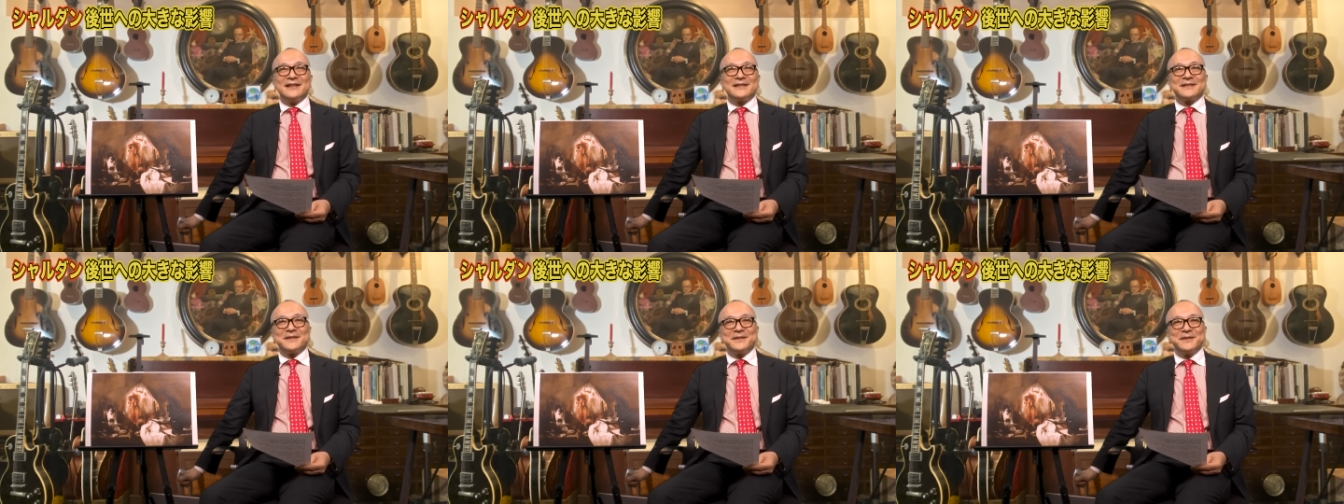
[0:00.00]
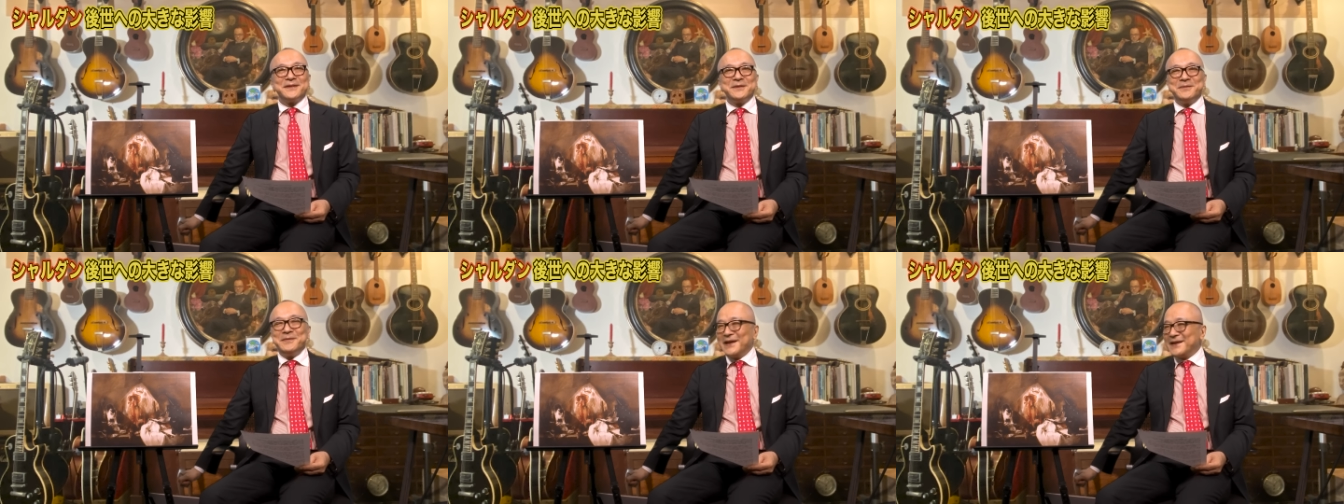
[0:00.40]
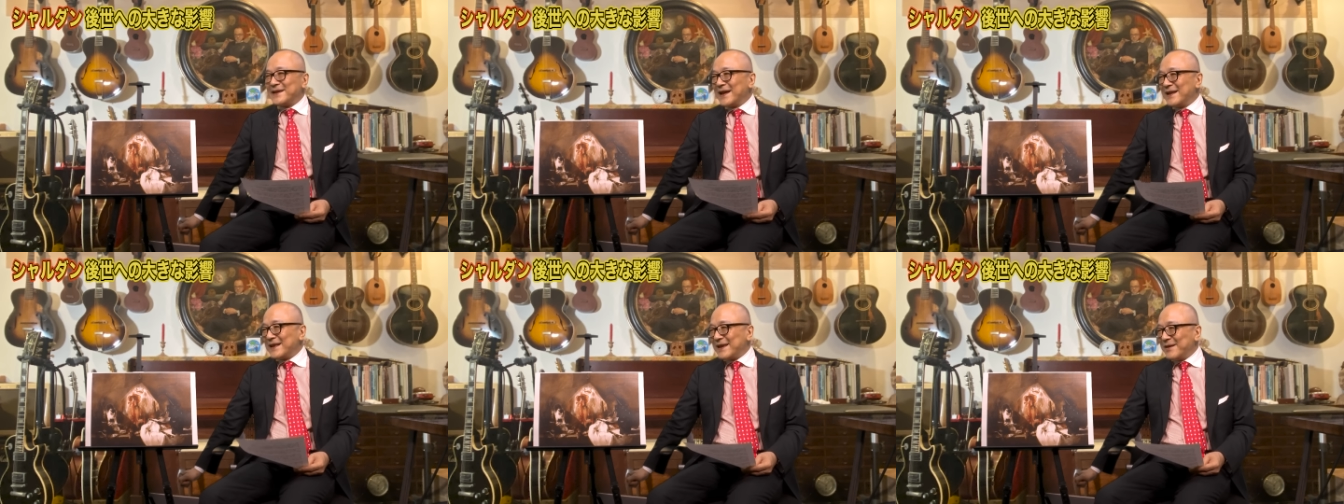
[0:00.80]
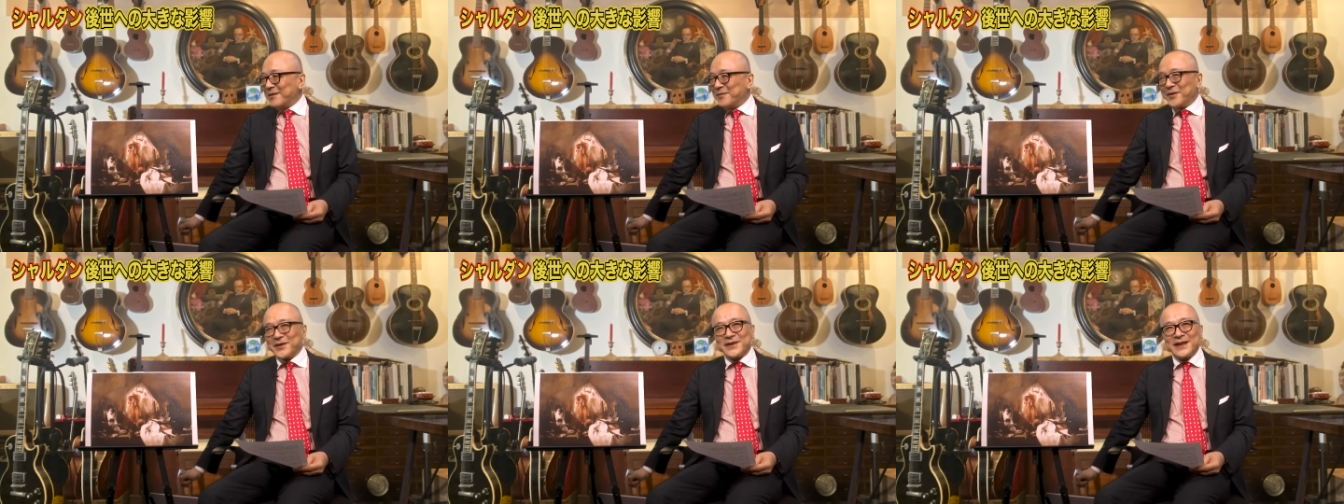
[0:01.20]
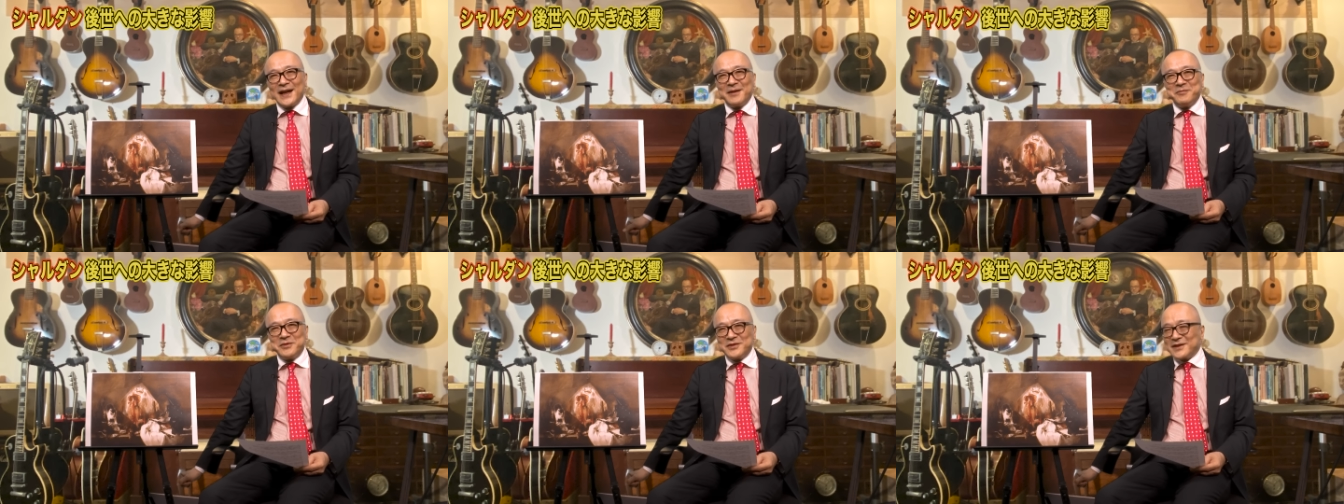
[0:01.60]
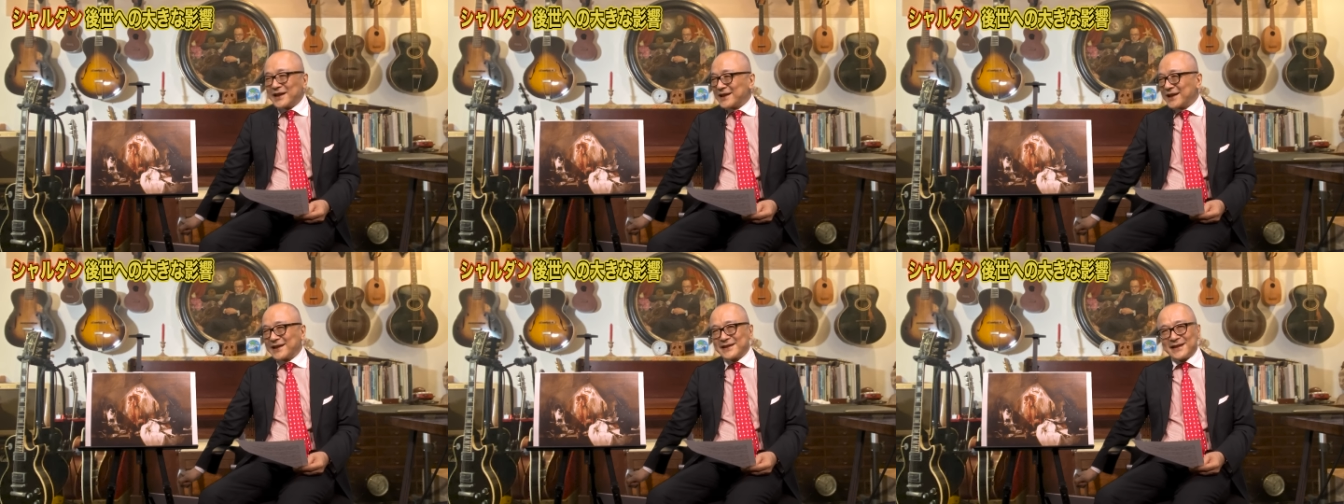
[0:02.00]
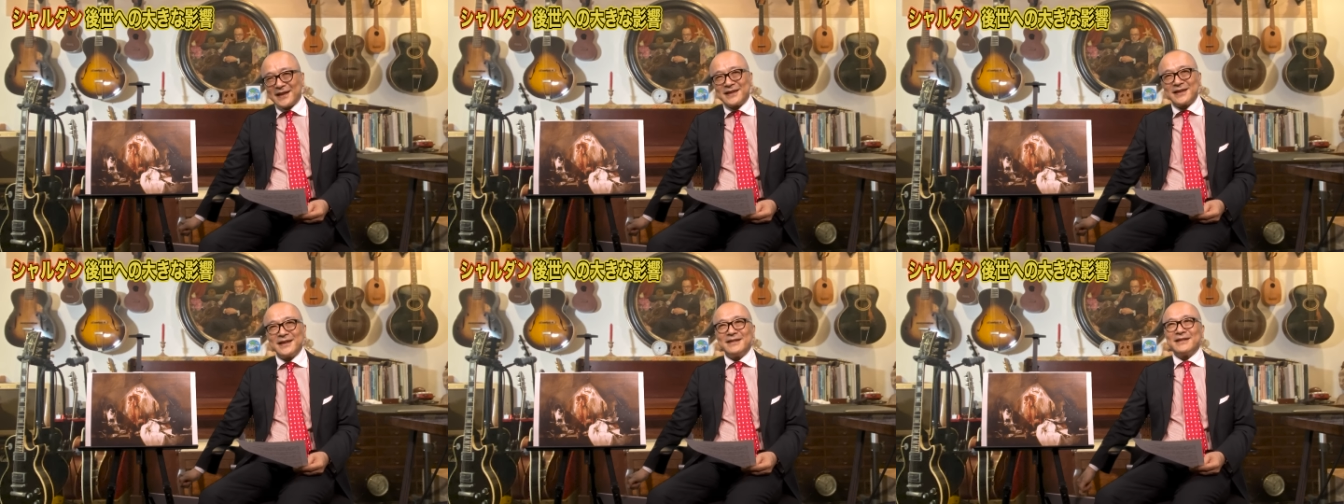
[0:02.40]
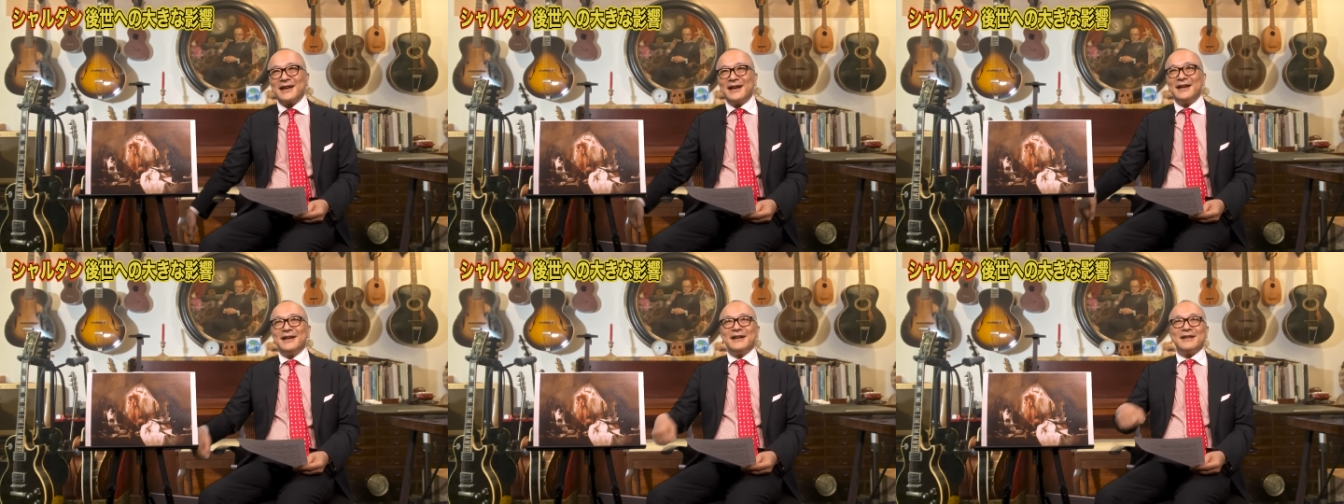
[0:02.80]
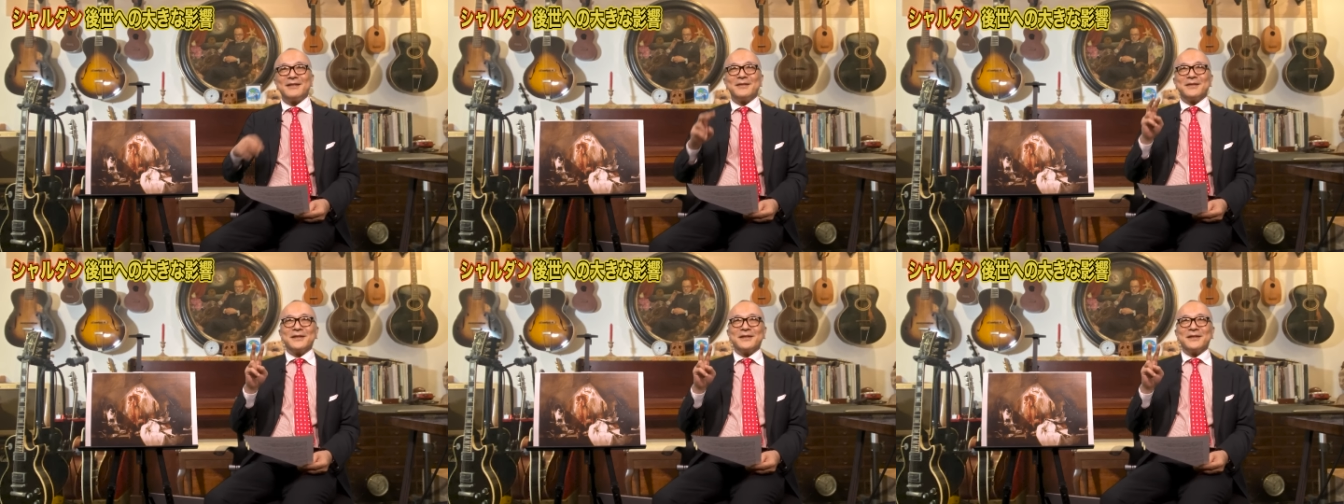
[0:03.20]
そういうメンタリティを持った文化だったっていうねこ